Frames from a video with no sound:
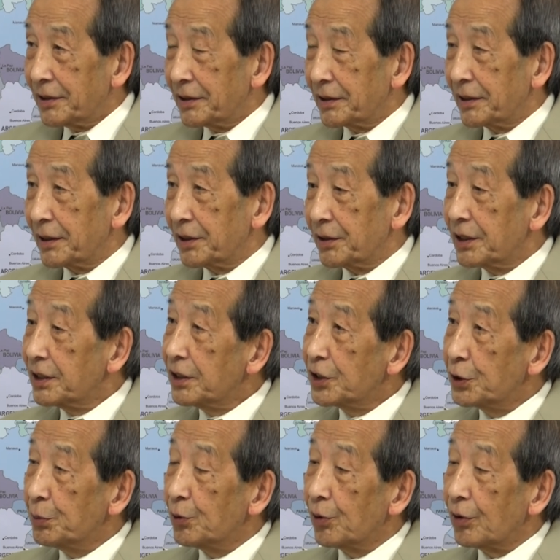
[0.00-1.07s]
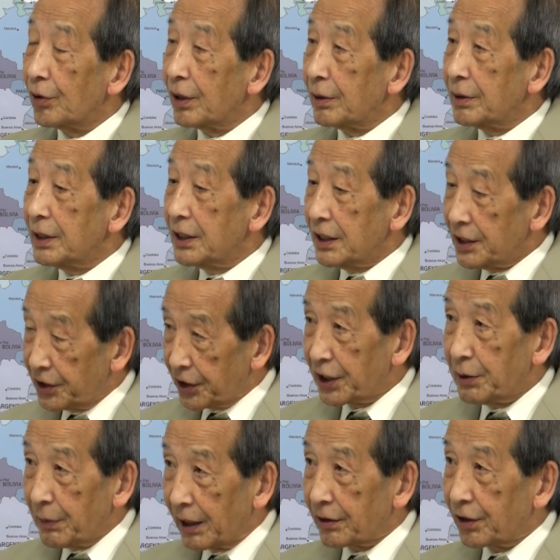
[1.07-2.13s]
それからイギリスも1
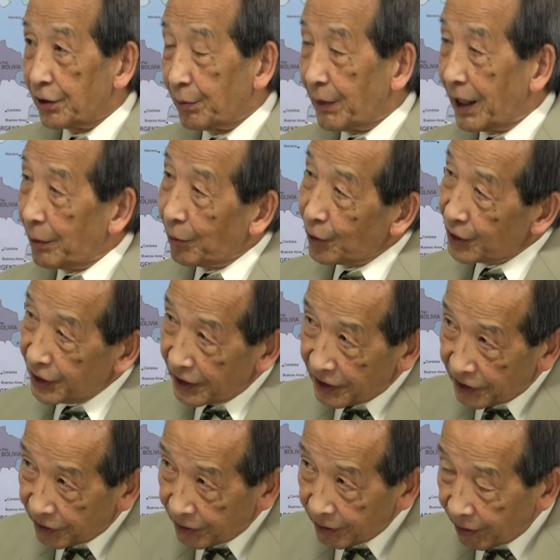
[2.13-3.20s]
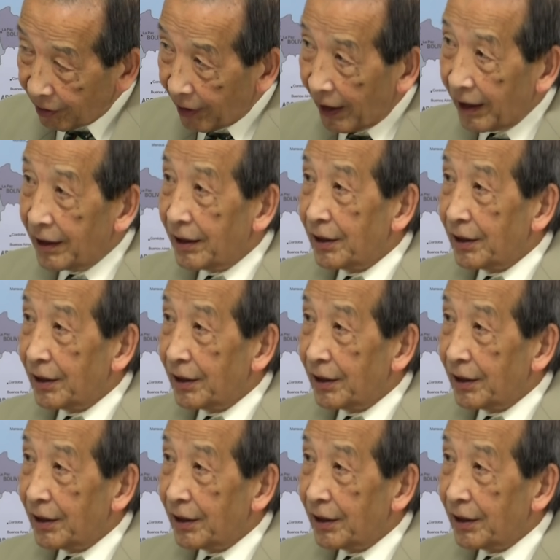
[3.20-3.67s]
隻もあるけど、まあ、もう1隻作るとか、